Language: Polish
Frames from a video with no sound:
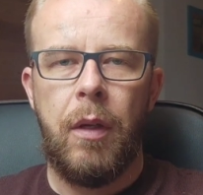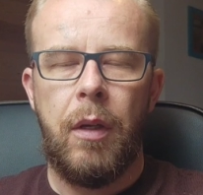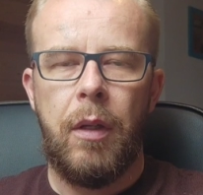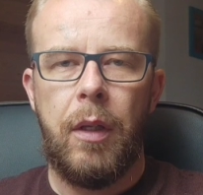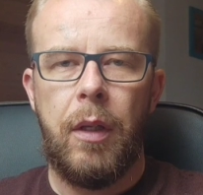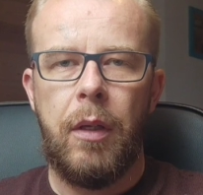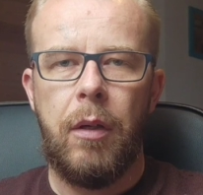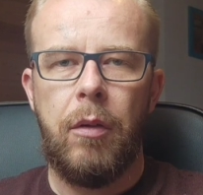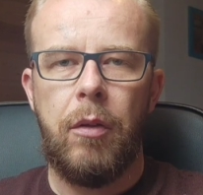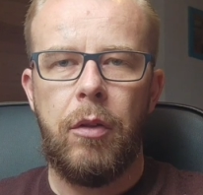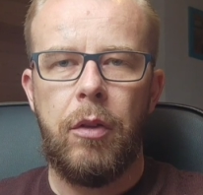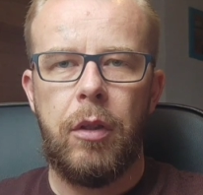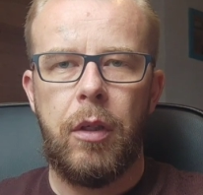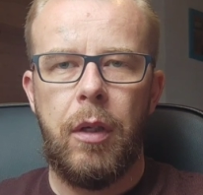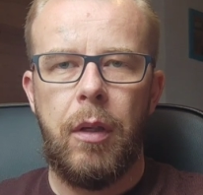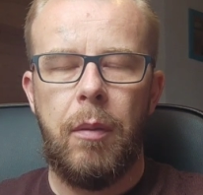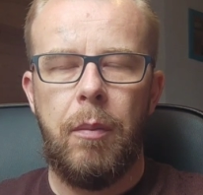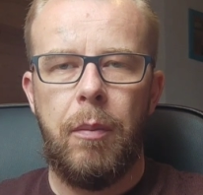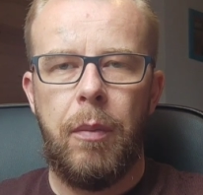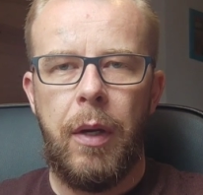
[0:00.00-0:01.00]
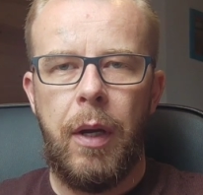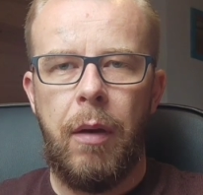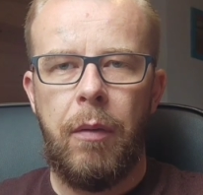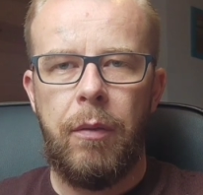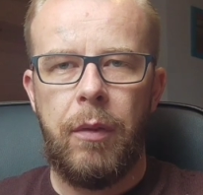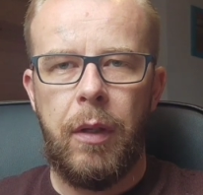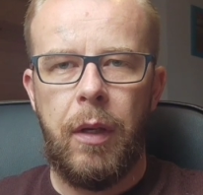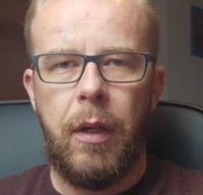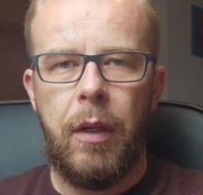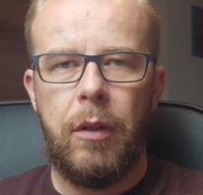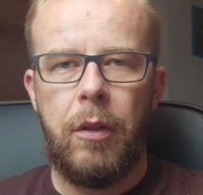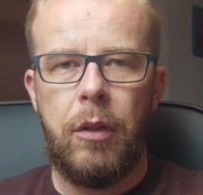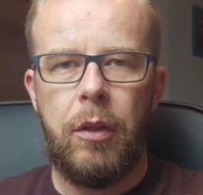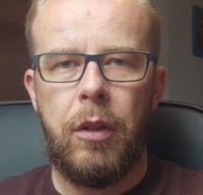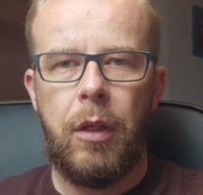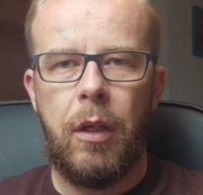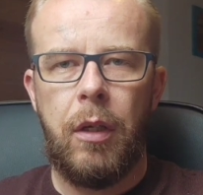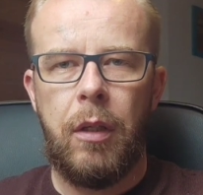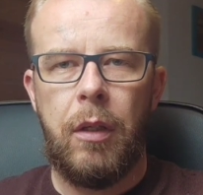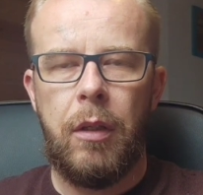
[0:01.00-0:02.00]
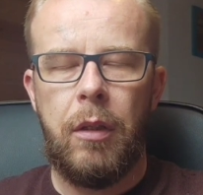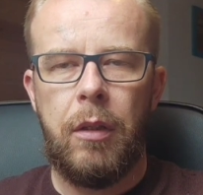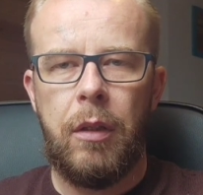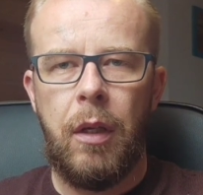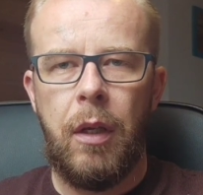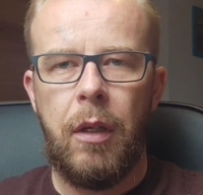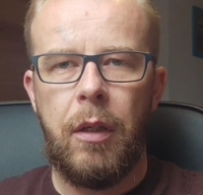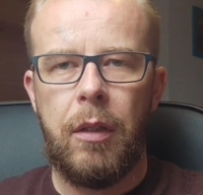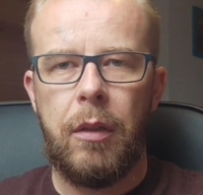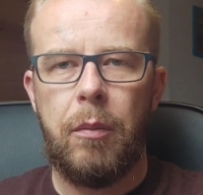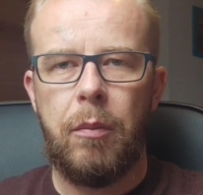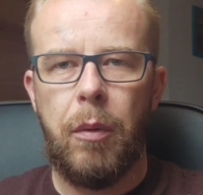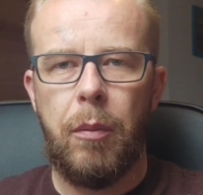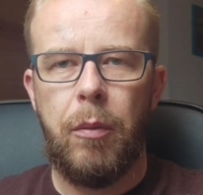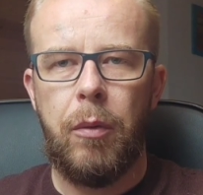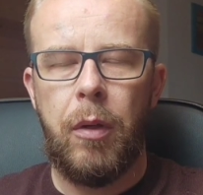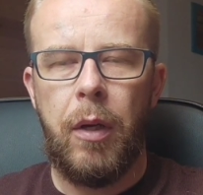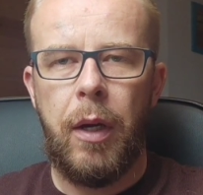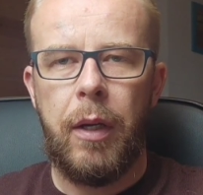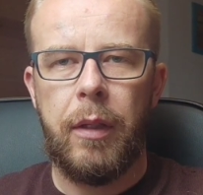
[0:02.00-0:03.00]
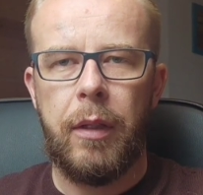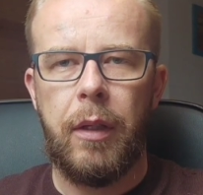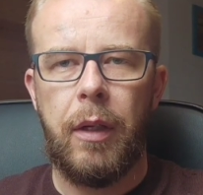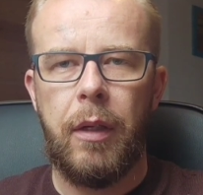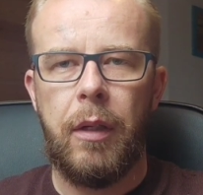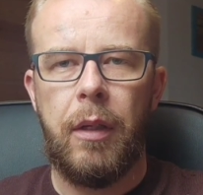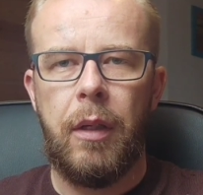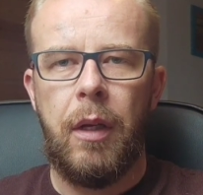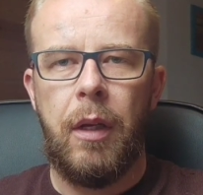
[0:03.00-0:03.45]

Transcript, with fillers: Dlatego, że prawda dzisiaj nie jest popularna.